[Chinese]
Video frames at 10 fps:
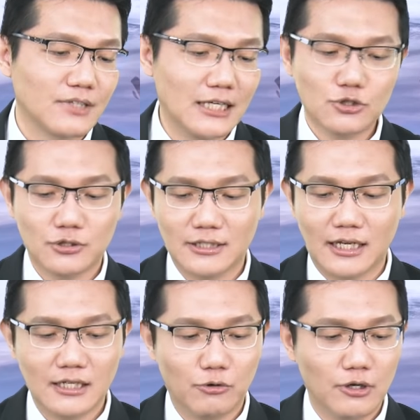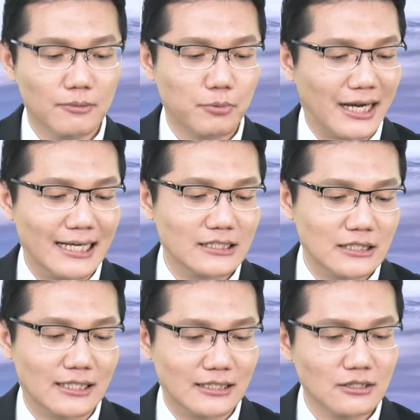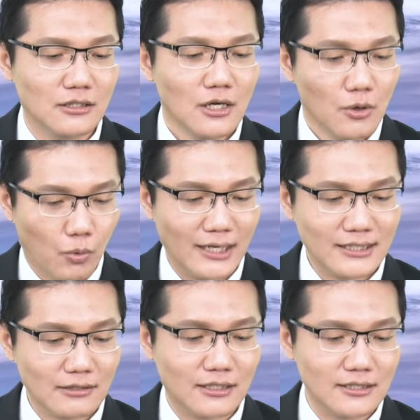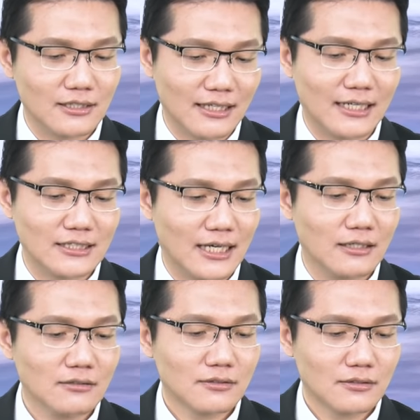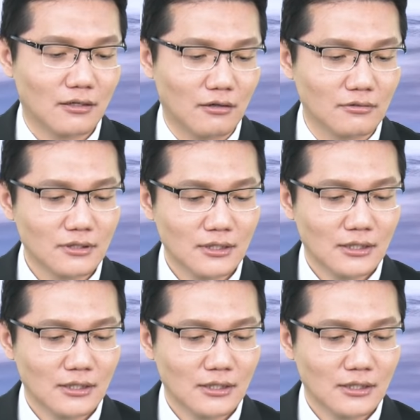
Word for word: 也许你听了会不开心啊，但是我还是要提醒大家，好，